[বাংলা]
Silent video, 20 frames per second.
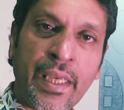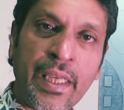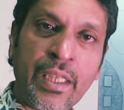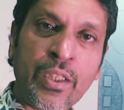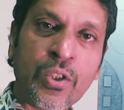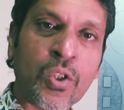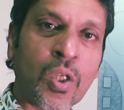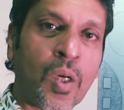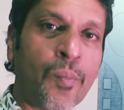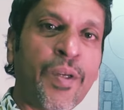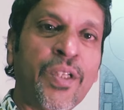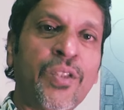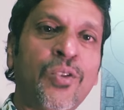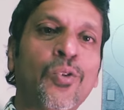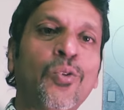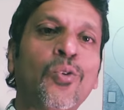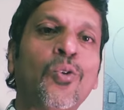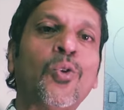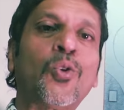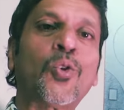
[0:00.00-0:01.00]
এই সবের
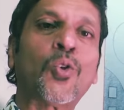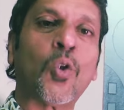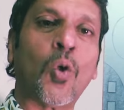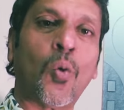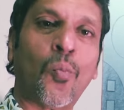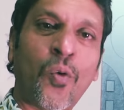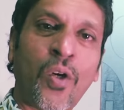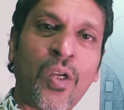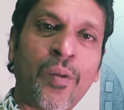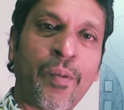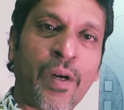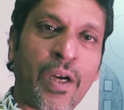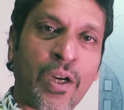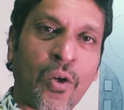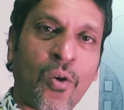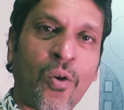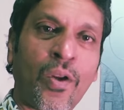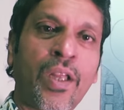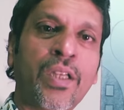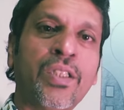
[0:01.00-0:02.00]
জন্য সময় বার
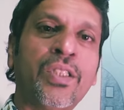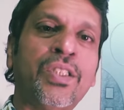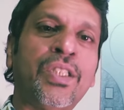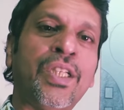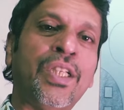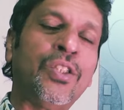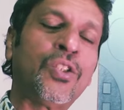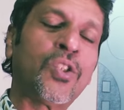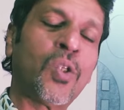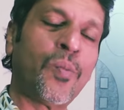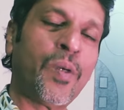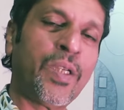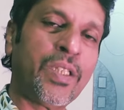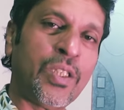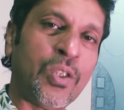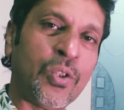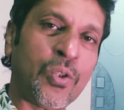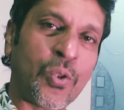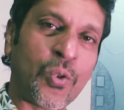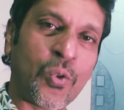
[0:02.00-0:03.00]
করা সেই সময়
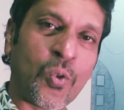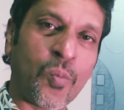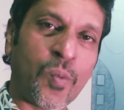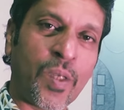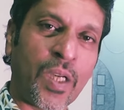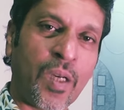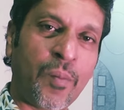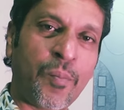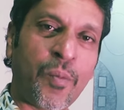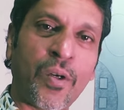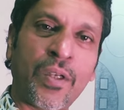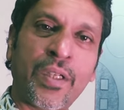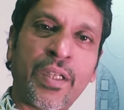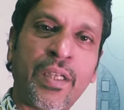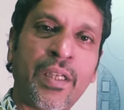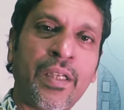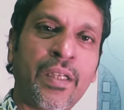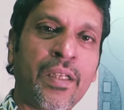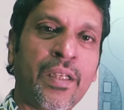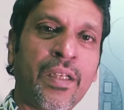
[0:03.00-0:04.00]
কিশোর কুমারের পক্ষে